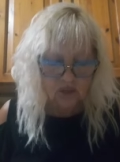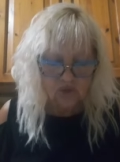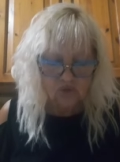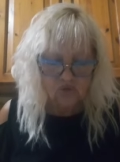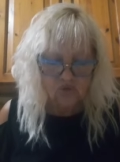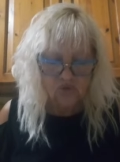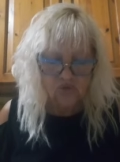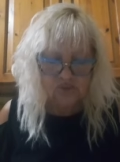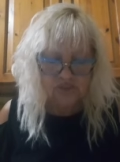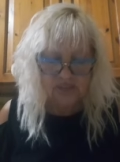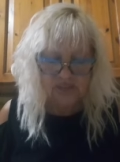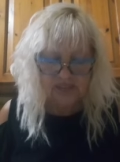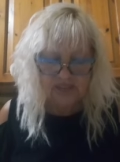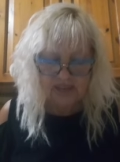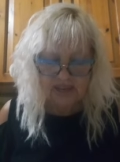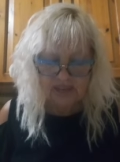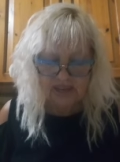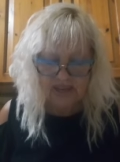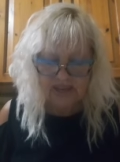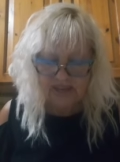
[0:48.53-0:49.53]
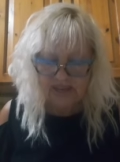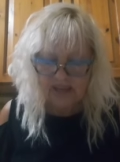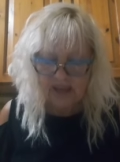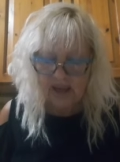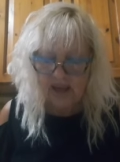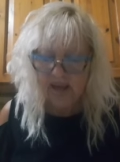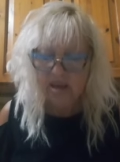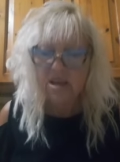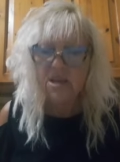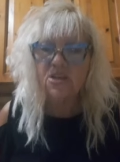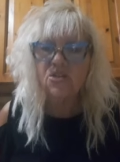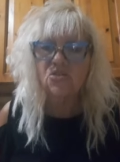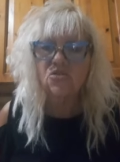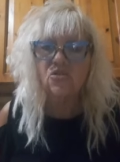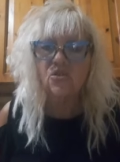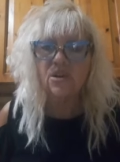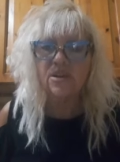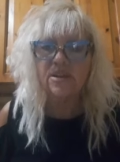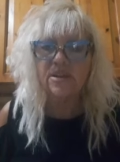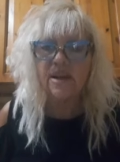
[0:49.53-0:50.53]
sussidiarietà e
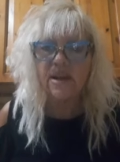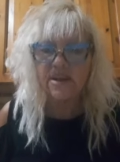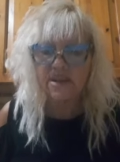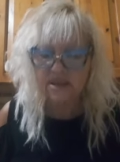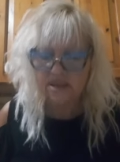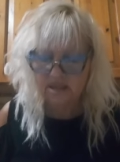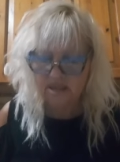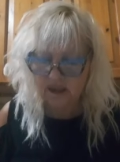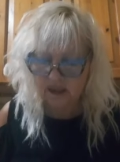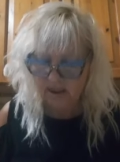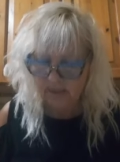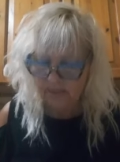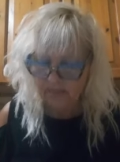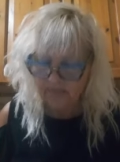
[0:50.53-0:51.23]
solidarietà.